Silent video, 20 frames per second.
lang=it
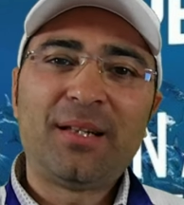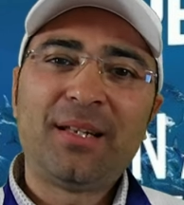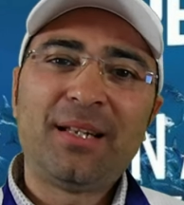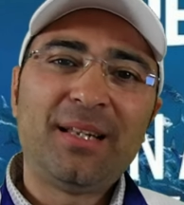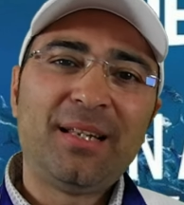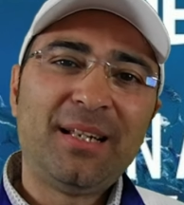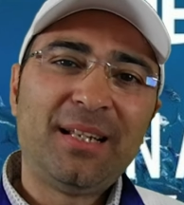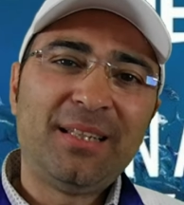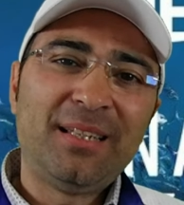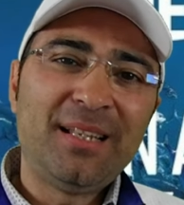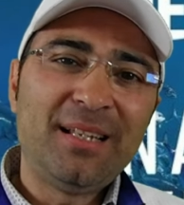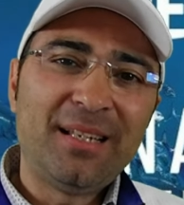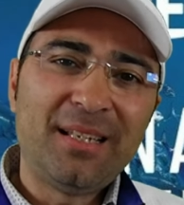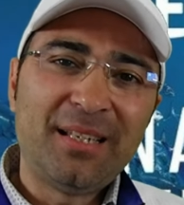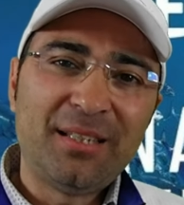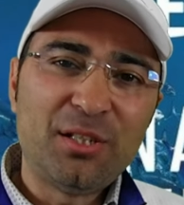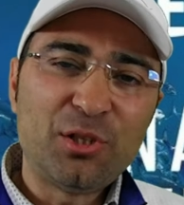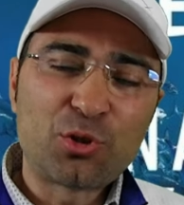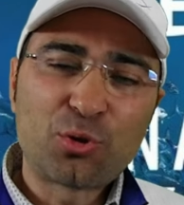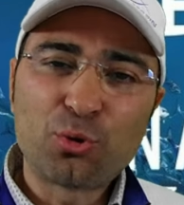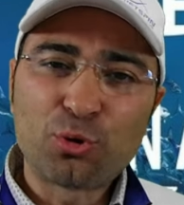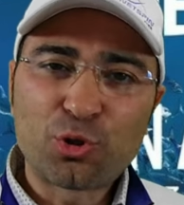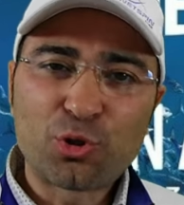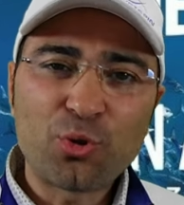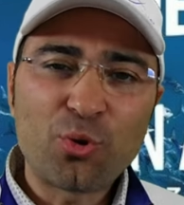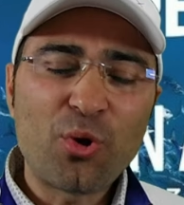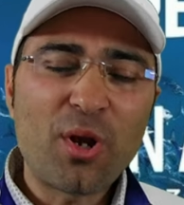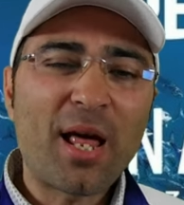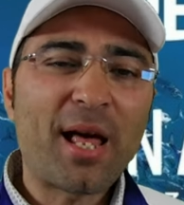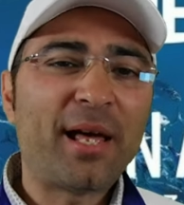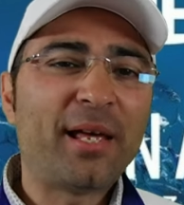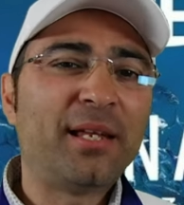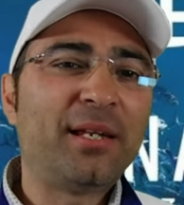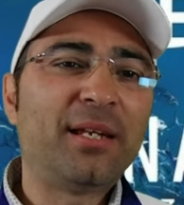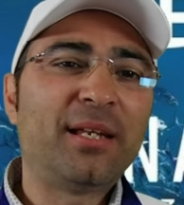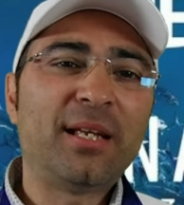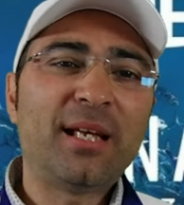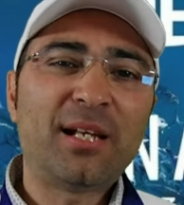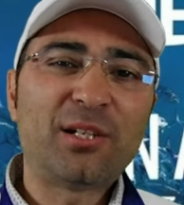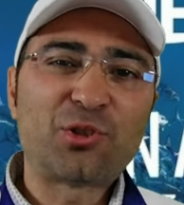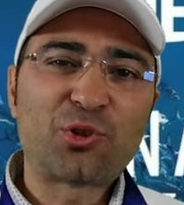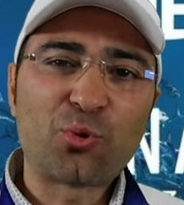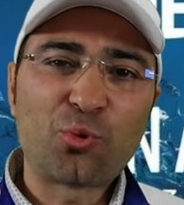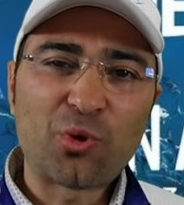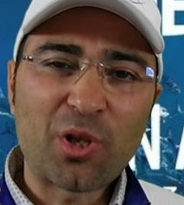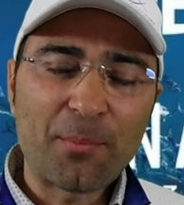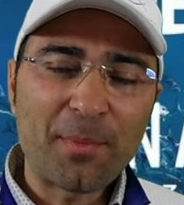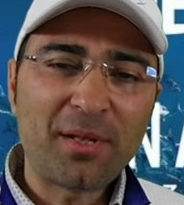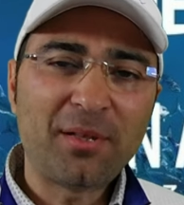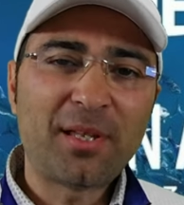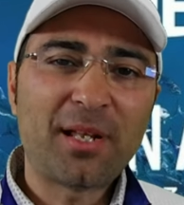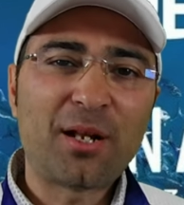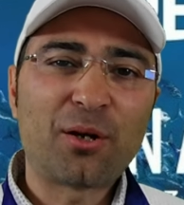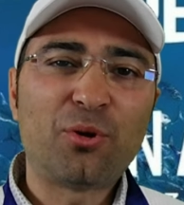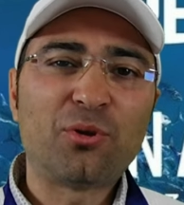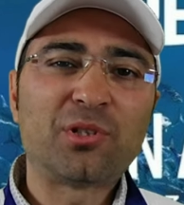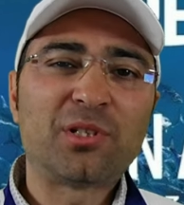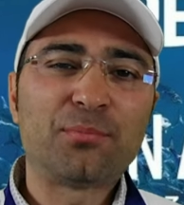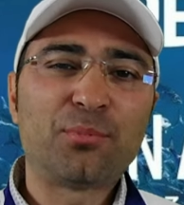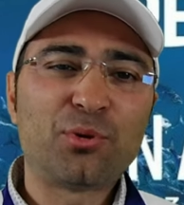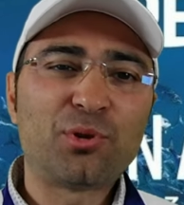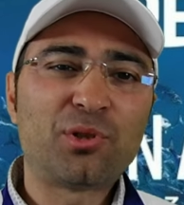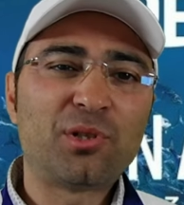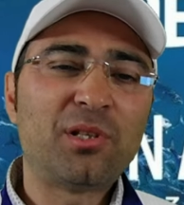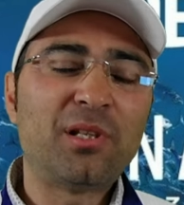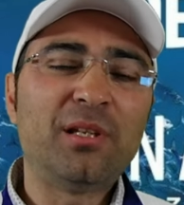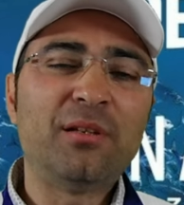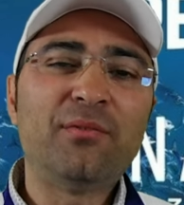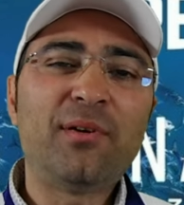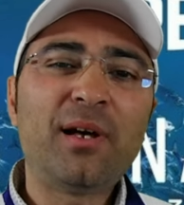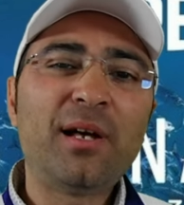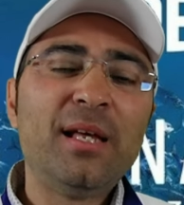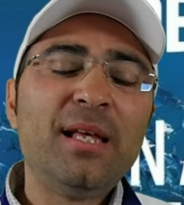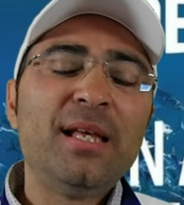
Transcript: il, il discorso online assolutamente una cosa positiva